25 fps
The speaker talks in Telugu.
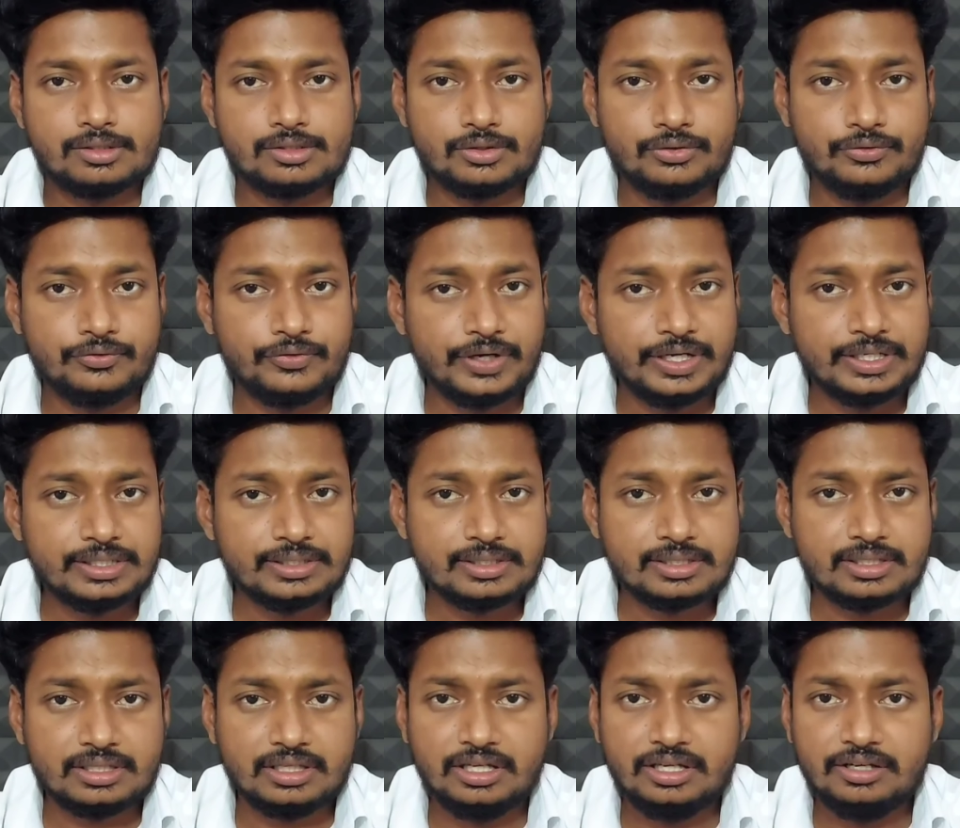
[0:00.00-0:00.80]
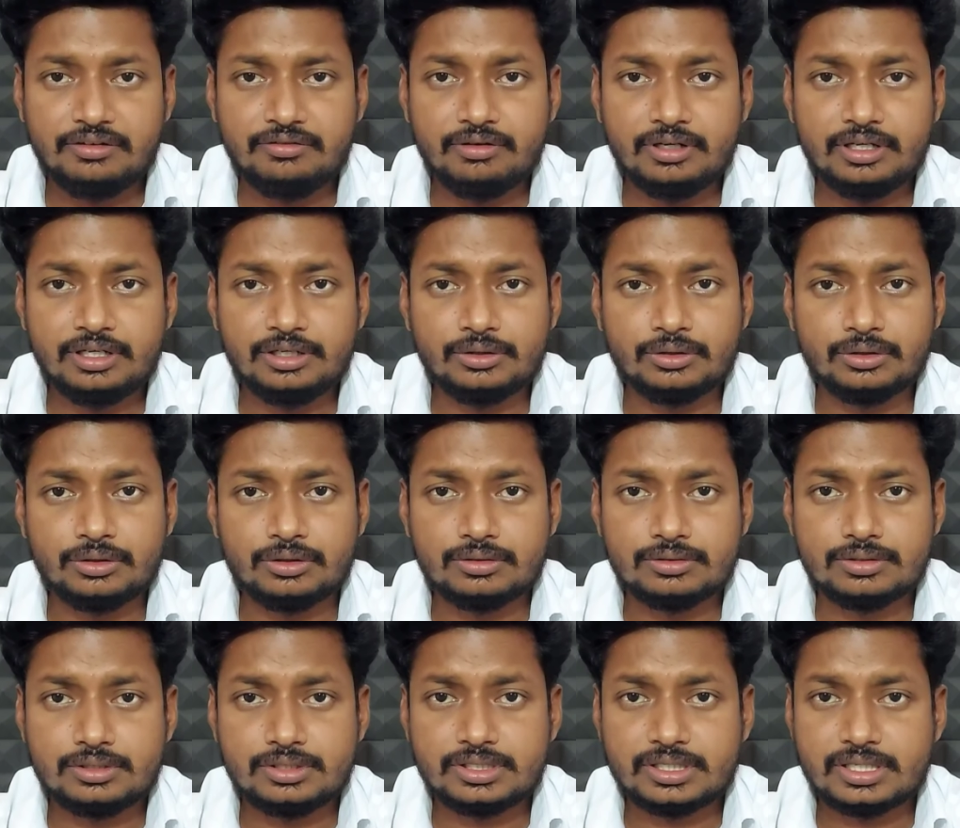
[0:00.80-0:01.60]
సో ఫ్రెండ్స్ ఈ
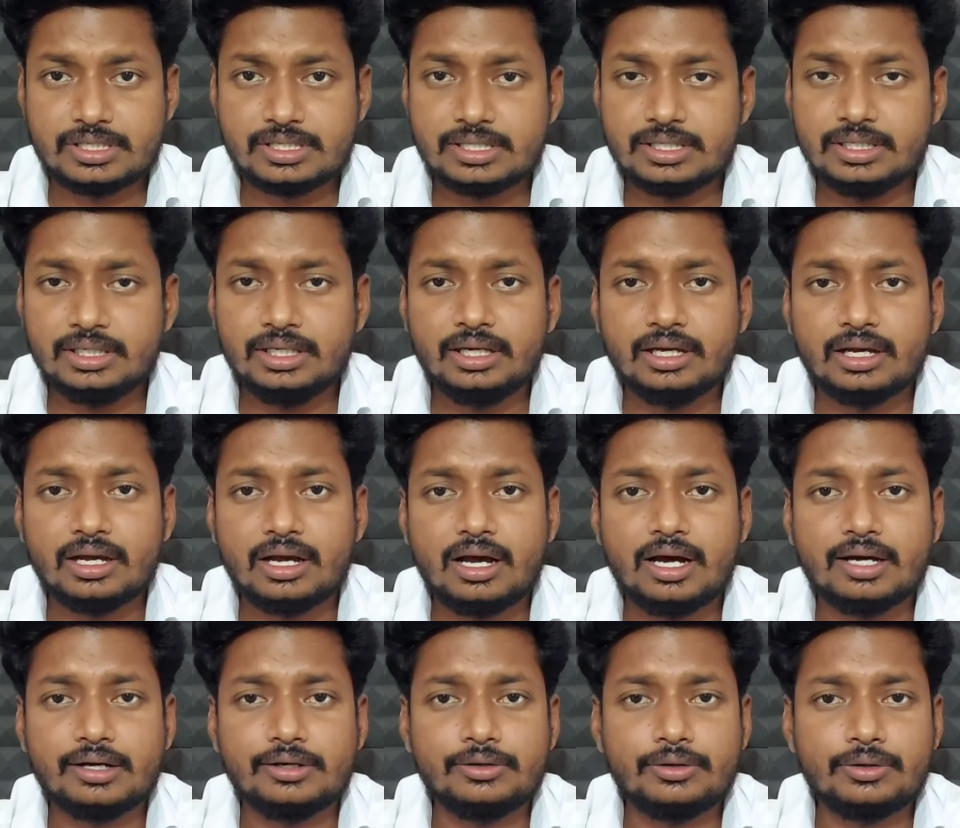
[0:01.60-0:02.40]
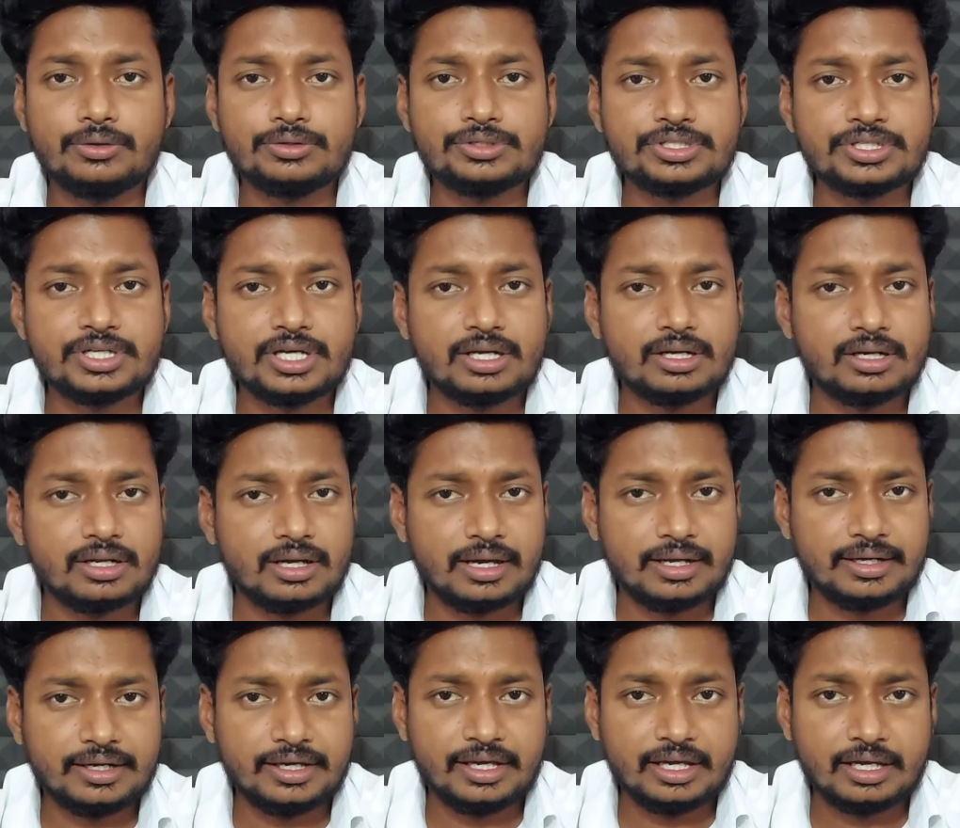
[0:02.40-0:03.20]
వీడియోలో వచ్చేసి అగ్రోస్టార్
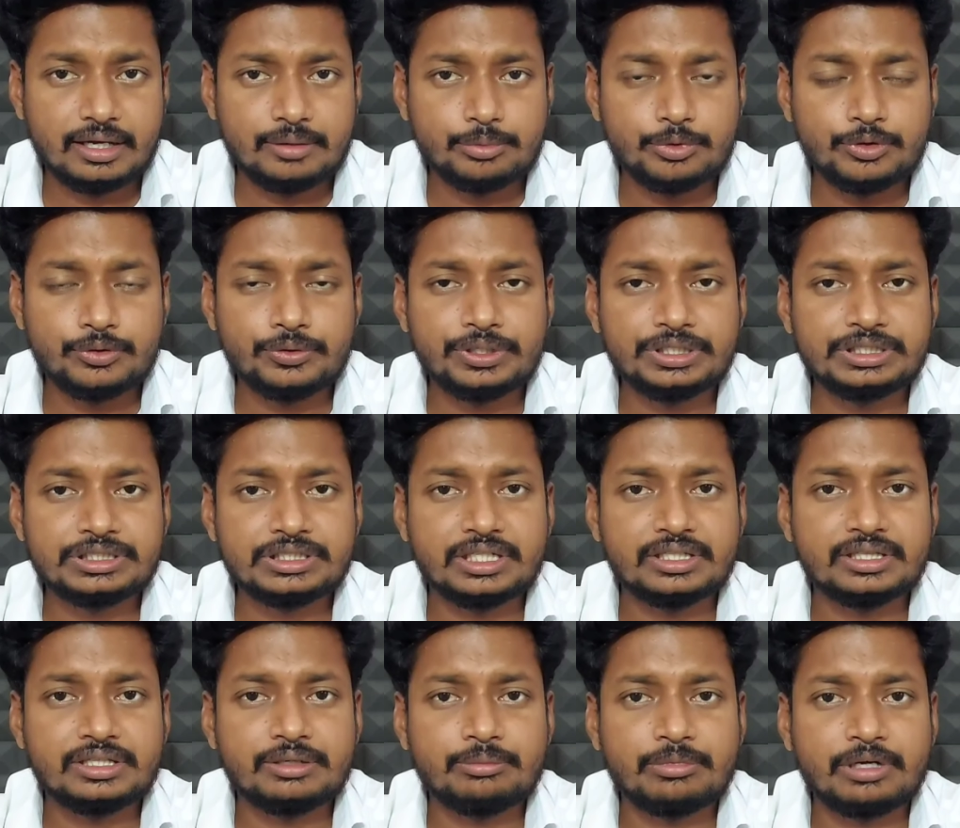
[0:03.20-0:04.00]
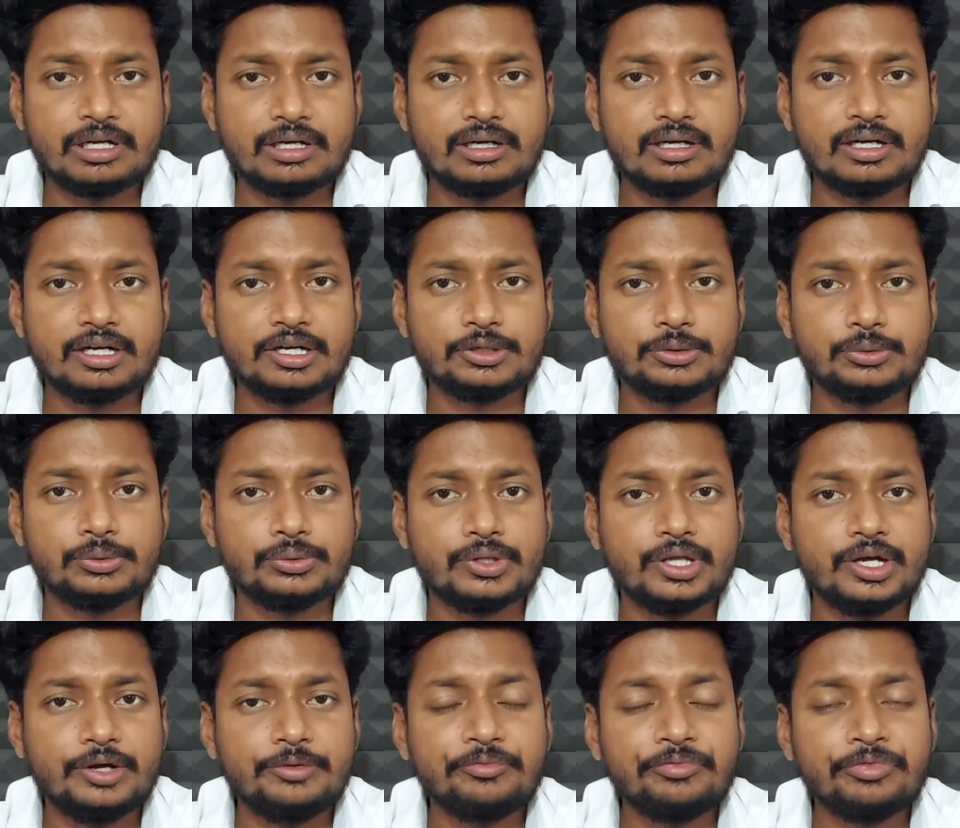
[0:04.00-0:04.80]
అనే యాప్ గురించి అయితే
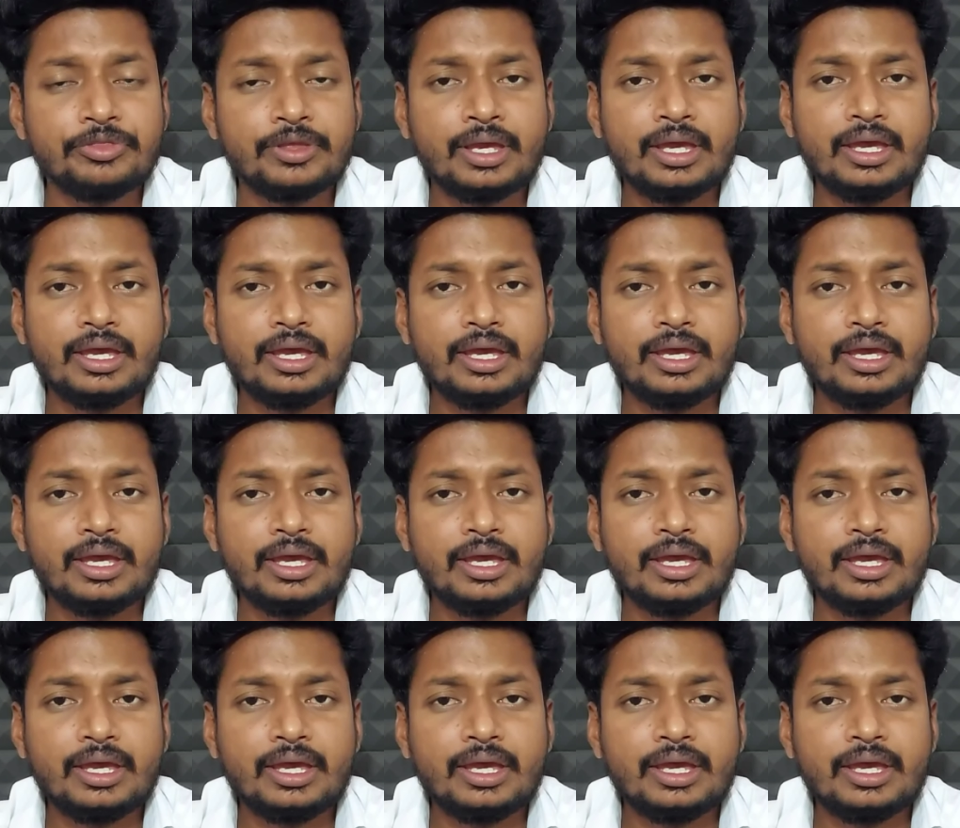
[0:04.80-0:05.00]
మాట్లాడుకుందాం